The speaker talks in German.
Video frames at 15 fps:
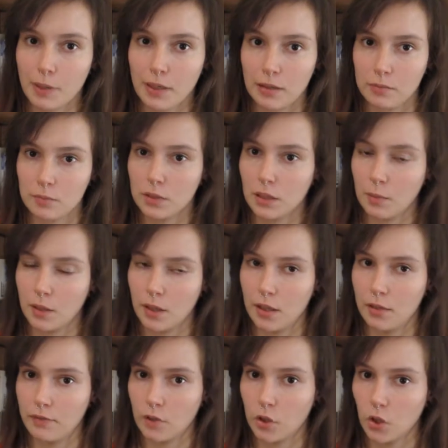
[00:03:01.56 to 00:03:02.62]
diesem Thema
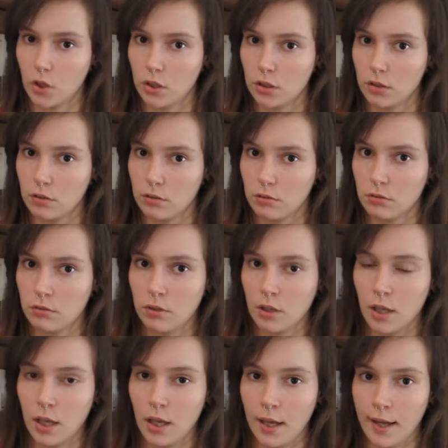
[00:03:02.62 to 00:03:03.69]
helfen könntet.
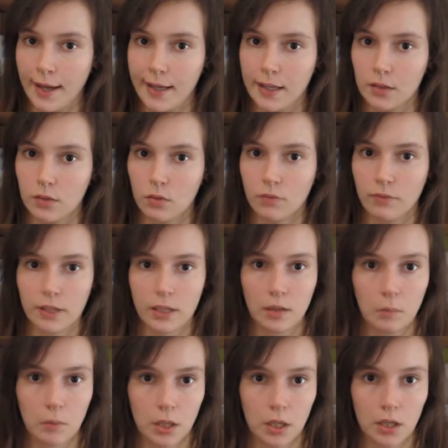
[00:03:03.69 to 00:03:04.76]
Also, wenn ihr
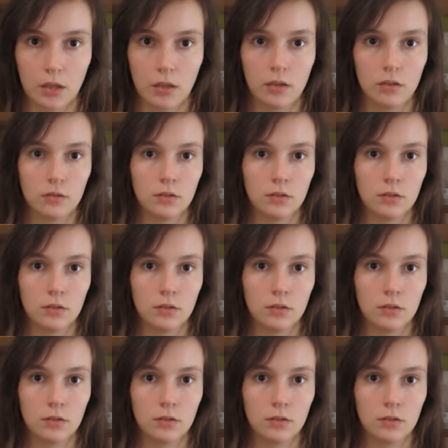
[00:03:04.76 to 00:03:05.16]
mir